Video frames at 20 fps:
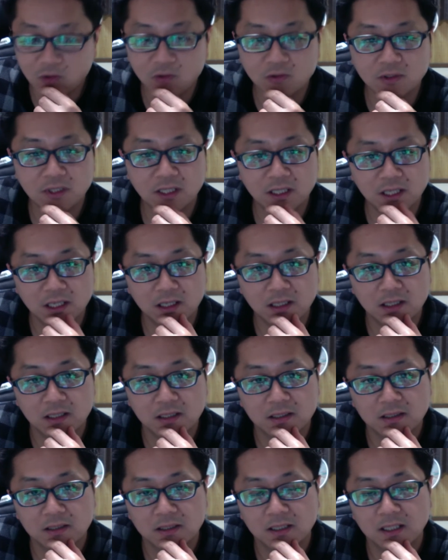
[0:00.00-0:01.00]
んなね、
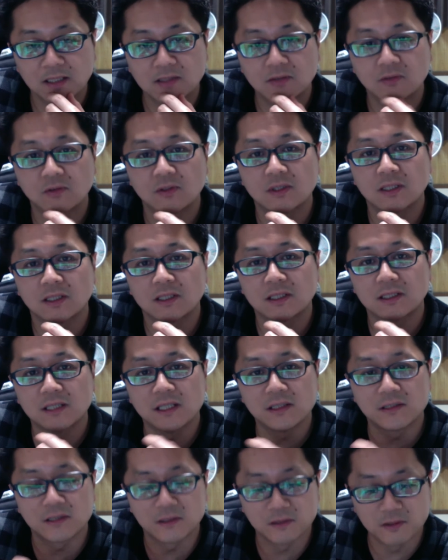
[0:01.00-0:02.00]
発音の仕方しないで
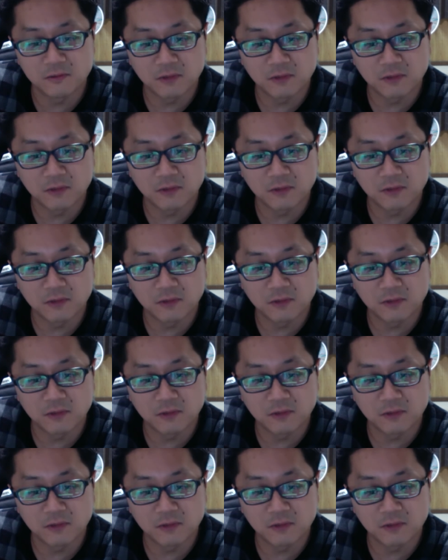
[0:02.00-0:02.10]
すけどね。